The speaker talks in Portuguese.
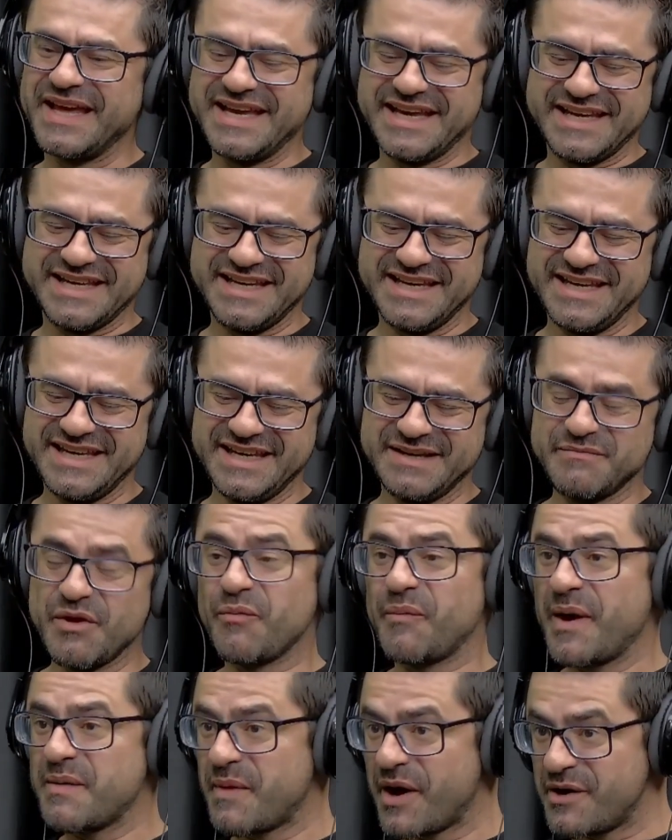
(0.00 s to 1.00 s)
e meu
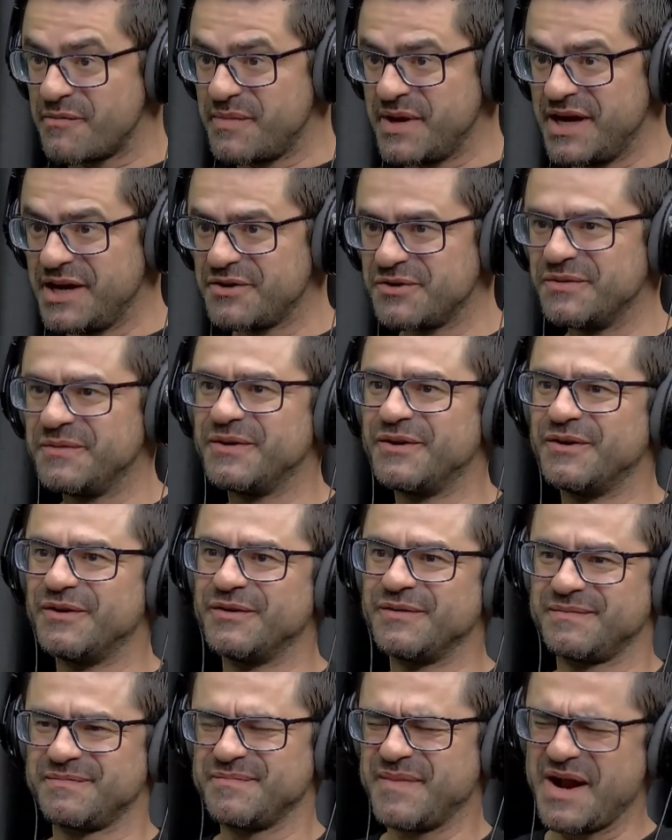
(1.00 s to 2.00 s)
pai barbeiro,
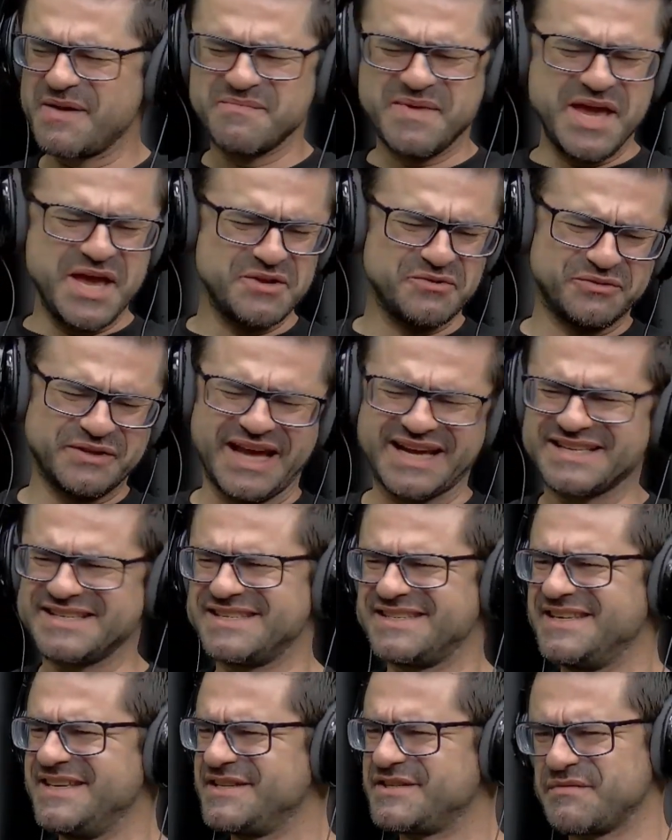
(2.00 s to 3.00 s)
barbeiro,
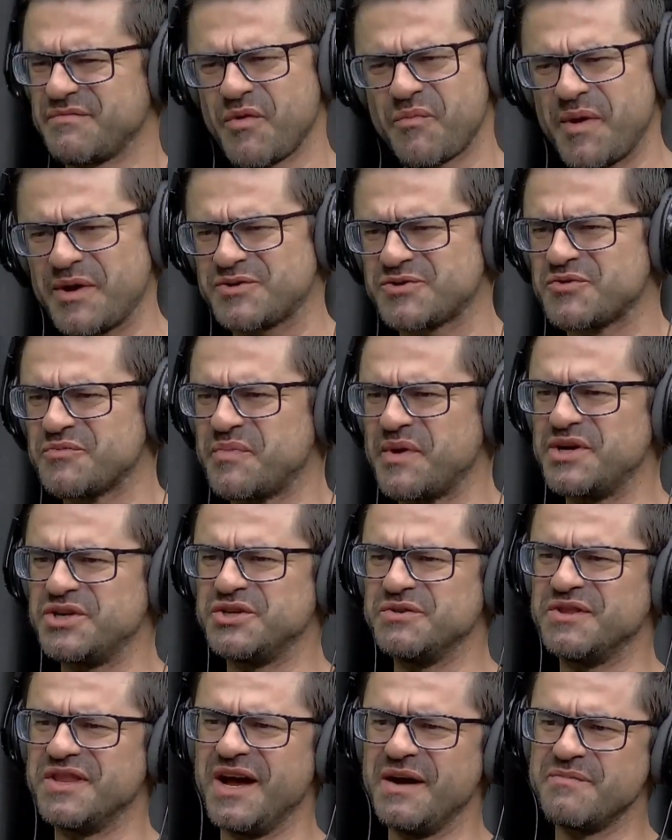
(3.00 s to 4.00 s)
taxista, meu pai super
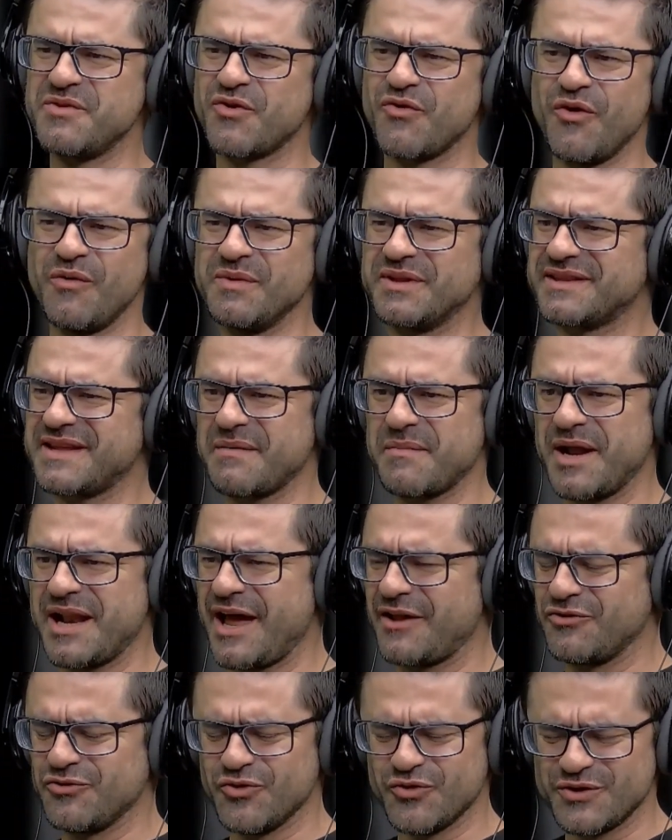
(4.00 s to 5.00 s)
dinâmico, homem
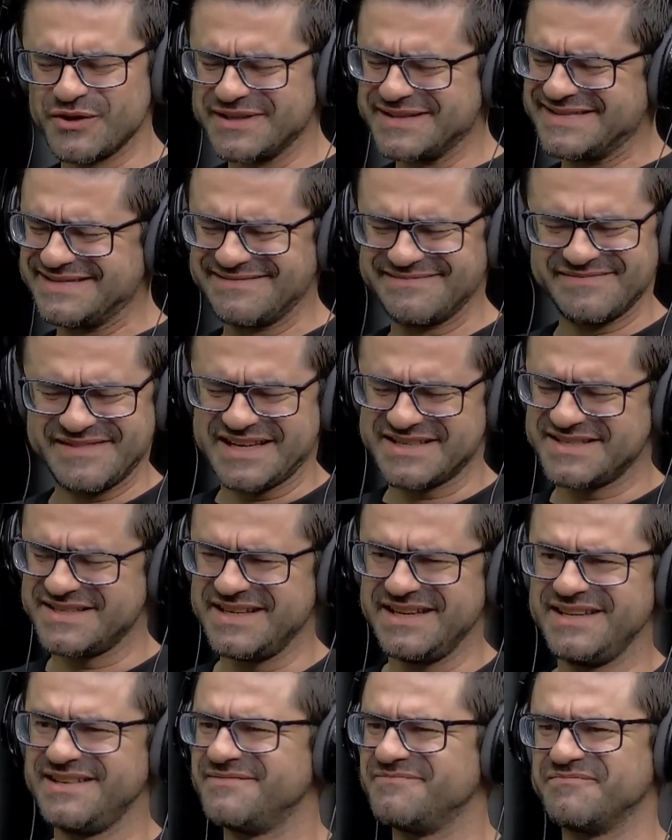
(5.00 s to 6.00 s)
trabalhador,
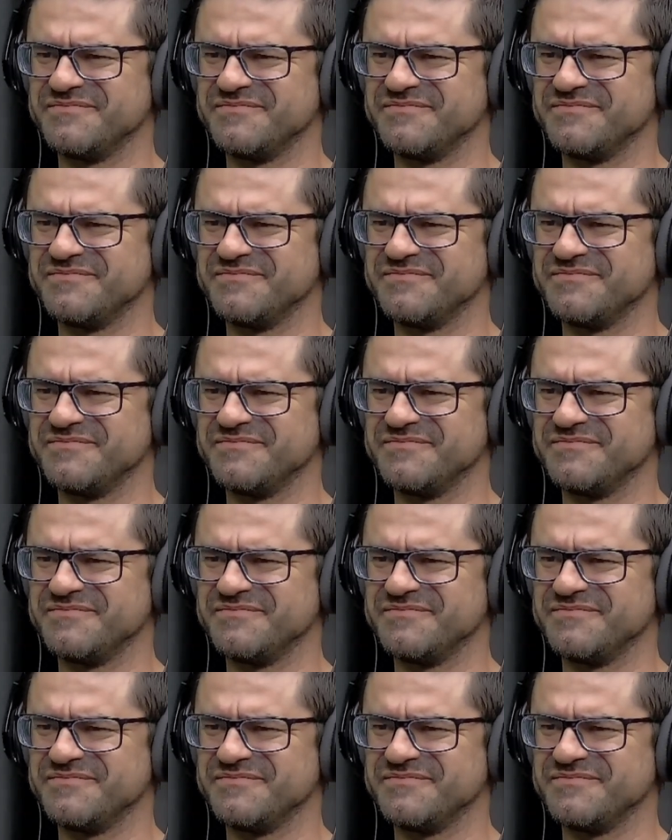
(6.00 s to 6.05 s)
assim,